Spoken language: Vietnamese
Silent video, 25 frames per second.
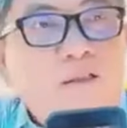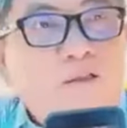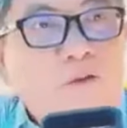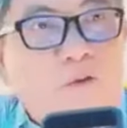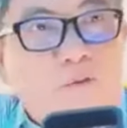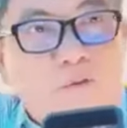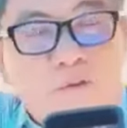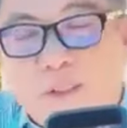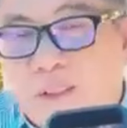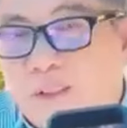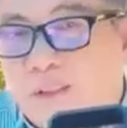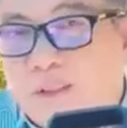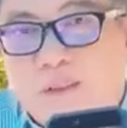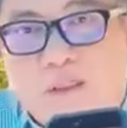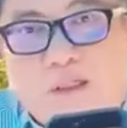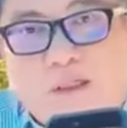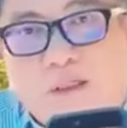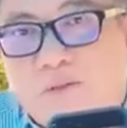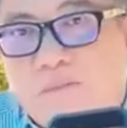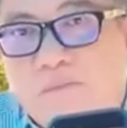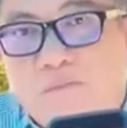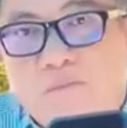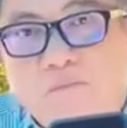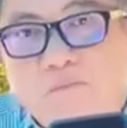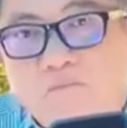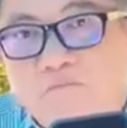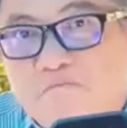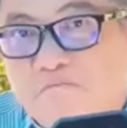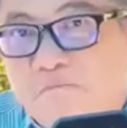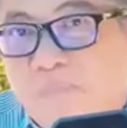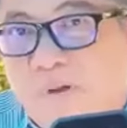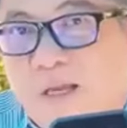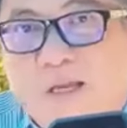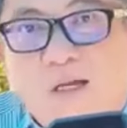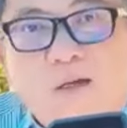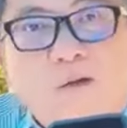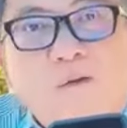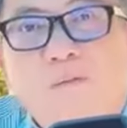thù sinh rồi
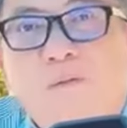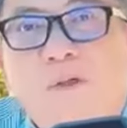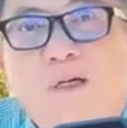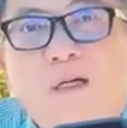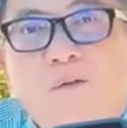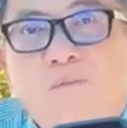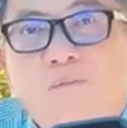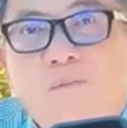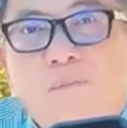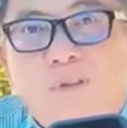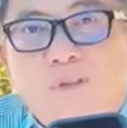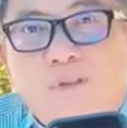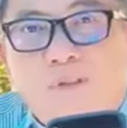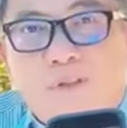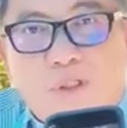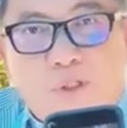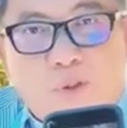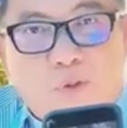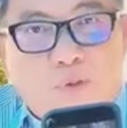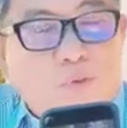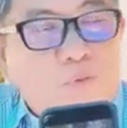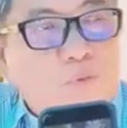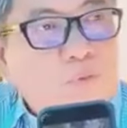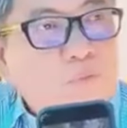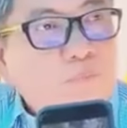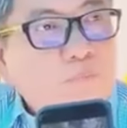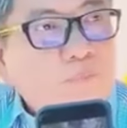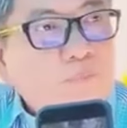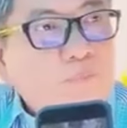mẹ cũng không có chịu